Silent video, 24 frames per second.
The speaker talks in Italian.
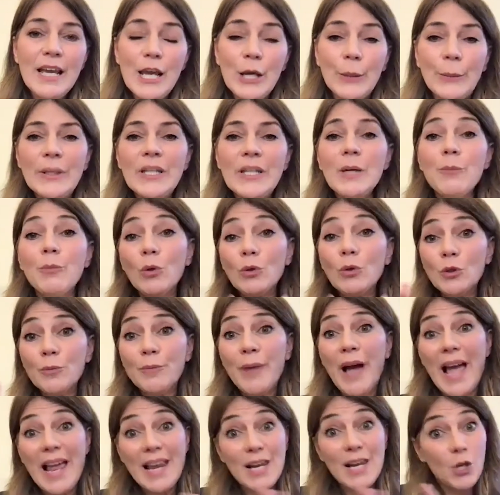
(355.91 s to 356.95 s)
e quindi è molto
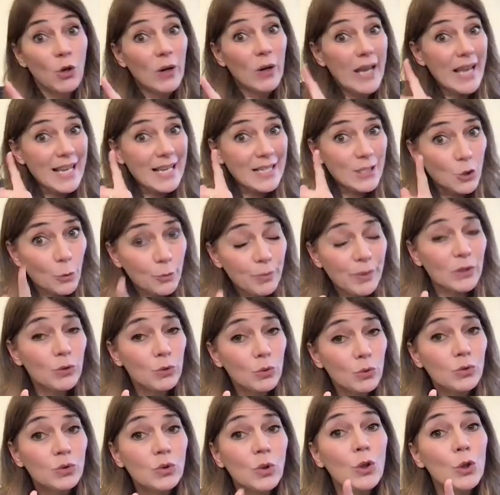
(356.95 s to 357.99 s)
bello e
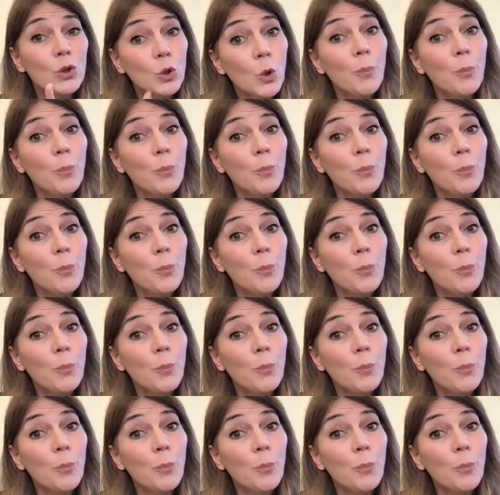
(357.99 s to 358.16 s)
soprattutto il